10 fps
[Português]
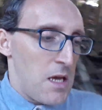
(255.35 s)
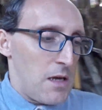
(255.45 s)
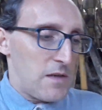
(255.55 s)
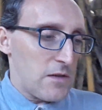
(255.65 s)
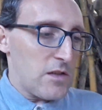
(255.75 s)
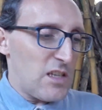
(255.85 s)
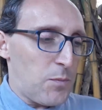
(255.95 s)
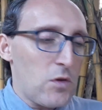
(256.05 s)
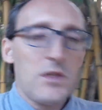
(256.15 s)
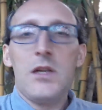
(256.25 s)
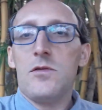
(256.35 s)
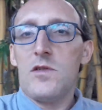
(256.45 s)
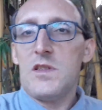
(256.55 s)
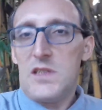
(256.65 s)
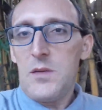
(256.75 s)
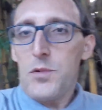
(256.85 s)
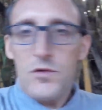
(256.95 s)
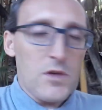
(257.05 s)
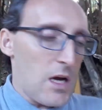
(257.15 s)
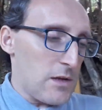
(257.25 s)
E Jesus respondendo aos discípulos,
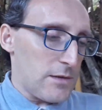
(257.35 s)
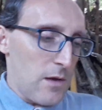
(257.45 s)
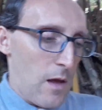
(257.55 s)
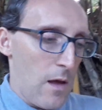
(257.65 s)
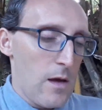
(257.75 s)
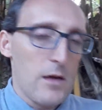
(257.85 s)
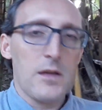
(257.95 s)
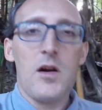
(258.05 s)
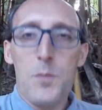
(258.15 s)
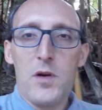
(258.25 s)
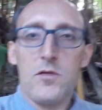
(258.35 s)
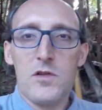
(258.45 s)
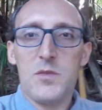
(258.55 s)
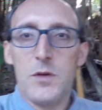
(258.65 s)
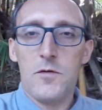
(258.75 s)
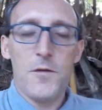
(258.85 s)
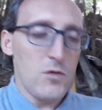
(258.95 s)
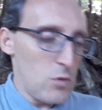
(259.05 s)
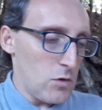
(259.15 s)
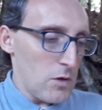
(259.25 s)
no caso, que estão perguntando a respeito do fim
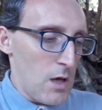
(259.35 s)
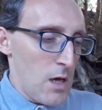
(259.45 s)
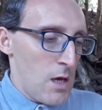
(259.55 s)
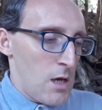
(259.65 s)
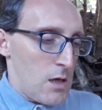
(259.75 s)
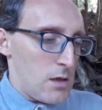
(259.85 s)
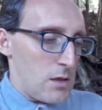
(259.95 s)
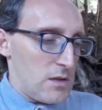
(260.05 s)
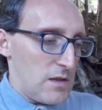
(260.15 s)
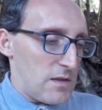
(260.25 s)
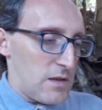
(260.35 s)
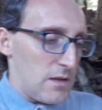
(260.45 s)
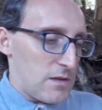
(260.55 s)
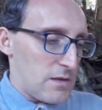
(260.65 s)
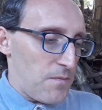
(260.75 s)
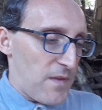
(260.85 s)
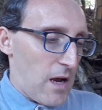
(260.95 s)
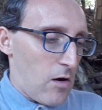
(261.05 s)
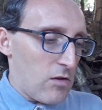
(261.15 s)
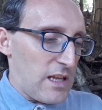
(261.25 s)
do mundo, uh, disse-lhes:
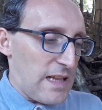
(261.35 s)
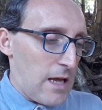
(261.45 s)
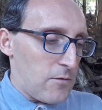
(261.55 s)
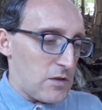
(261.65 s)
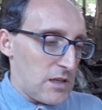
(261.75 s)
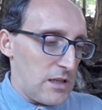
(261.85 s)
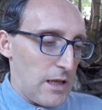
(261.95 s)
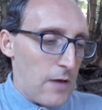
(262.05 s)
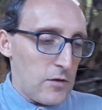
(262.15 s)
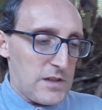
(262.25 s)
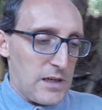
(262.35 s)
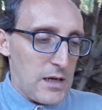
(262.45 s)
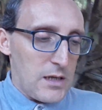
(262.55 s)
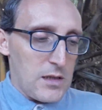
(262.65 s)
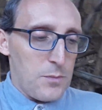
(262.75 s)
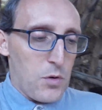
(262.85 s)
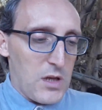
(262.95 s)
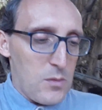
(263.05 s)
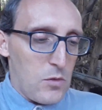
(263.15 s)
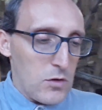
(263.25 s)
Acautelai-vos que ninguém vos engane,
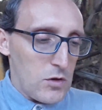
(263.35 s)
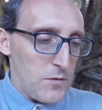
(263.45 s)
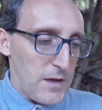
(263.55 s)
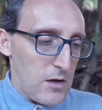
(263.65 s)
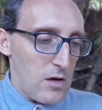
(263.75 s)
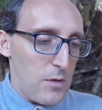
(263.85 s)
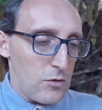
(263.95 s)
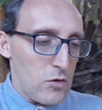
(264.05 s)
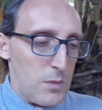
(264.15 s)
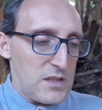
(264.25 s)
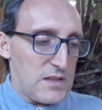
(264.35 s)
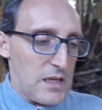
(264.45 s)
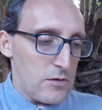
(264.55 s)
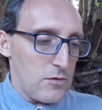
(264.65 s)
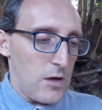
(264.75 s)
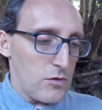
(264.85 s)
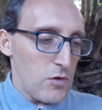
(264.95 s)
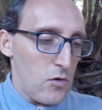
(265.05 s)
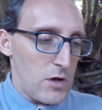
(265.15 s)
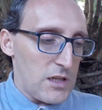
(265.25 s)
porque muitos virão em meu nome dizendo: Eu
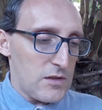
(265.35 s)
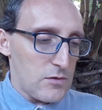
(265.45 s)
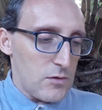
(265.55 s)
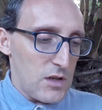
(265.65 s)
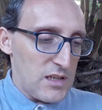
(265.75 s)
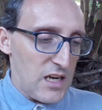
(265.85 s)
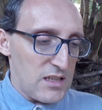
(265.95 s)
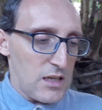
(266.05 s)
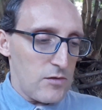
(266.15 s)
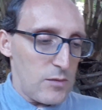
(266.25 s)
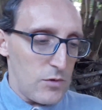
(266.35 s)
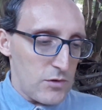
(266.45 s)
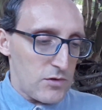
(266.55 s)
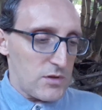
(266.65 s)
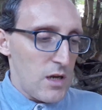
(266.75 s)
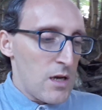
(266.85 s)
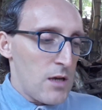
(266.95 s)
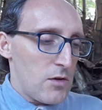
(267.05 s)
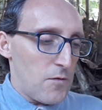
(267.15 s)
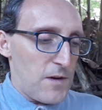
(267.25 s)
sou o Cristo, e enganarão a muitos.
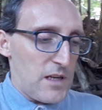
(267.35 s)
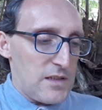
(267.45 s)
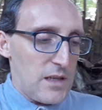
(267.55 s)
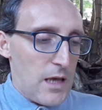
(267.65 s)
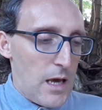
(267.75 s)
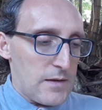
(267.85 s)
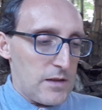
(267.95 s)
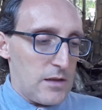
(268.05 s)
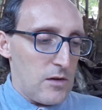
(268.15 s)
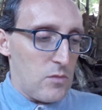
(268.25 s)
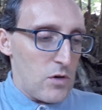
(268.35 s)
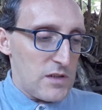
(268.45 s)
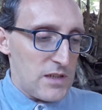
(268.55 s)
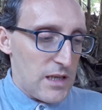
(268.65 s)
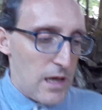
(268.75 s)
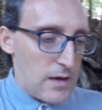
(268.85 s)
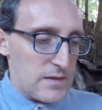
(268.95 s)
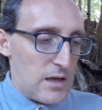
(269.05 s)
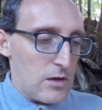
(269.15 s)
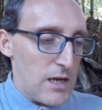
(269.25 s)
E ouvireis de guerras e de rumores de
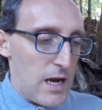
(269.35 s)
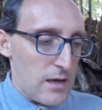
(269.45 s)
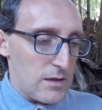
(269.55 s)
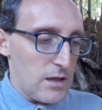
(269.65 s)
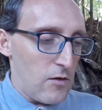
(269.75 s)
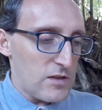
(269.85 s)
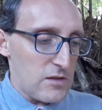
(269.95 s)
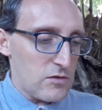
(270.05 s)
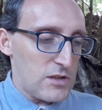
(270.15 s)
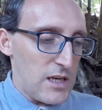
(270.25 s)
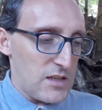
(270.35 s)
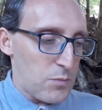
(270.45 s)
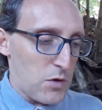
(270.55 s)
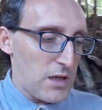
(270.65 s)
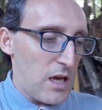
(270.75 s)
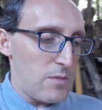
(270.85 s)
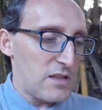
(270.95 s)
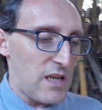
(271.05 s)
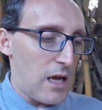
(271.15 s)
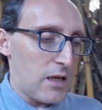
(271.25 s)
guerras. Olhai, não os assusteis, porque é
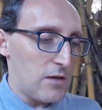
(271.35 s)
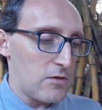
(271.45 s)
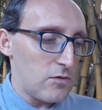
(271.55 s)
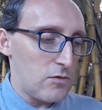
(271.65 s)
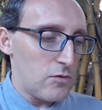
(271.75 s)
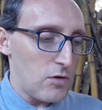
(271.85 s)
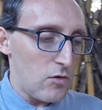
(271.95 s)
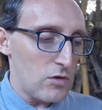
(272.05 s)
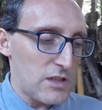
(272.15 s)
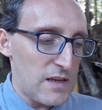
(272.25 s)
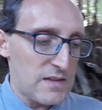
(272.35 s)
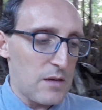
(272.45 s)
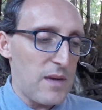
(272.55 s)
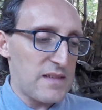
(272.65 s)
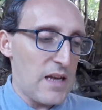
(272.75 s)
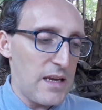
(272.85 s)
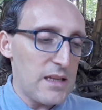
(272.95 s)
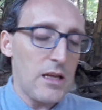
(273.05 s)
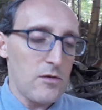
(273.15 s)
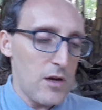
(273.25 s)
mistério que isso tudo aconteça, mas
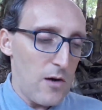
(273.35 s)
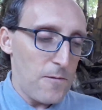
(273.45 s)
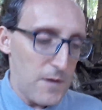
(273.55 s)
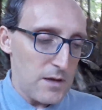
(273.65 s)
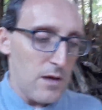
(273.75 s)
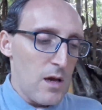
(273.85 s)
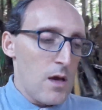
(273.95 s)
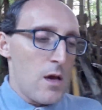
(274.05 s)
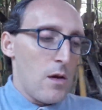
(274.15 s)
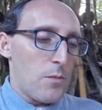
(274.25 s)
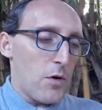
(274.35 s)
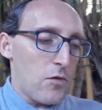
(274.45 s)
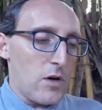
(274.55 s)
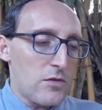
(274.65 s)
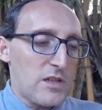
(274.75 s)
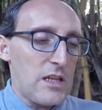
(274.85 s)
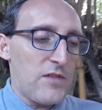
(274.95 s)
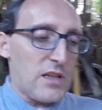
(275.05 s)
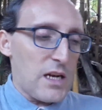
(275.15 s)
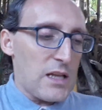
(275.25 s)
ainda não é o fim. Porquanto se
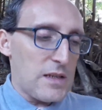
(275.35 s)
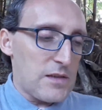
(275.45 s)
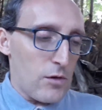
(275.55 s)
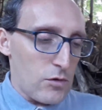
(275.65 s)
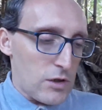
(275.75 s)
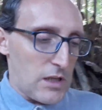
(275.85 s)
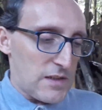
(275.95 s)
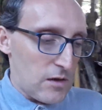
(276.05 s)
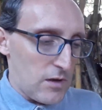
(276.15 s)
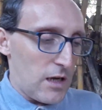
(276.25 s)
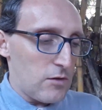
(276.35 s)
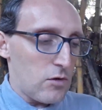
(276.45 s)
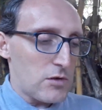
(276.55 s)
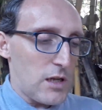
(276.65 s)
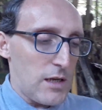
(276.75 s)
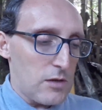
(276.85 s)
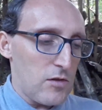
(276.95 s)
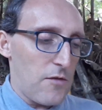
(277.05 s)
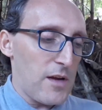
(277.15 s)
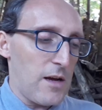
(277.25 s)
levantará nação contra nação e reino contra reino,
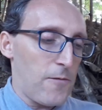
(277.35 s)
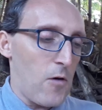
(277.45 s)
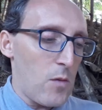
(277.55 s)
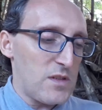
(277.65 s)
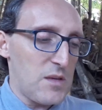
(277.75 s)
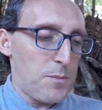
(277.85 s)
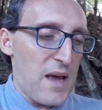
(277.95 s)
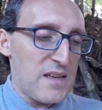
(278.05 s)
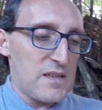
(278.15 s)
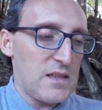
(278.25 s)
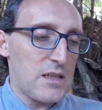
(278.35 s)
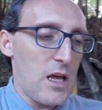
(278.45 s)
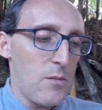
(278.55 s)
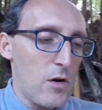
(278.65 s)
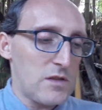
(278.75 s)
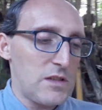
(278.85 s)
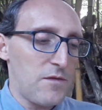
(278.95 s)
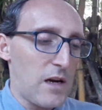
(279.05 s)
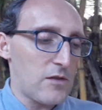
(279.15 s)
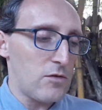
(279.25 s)
e haverá fomes e pestes e terremotos em
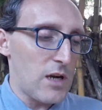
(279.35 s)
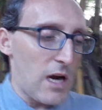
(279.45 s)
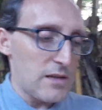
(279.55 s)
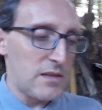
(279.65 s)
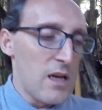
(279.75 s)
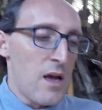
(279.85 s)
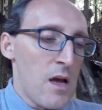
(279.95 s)
vários lugares.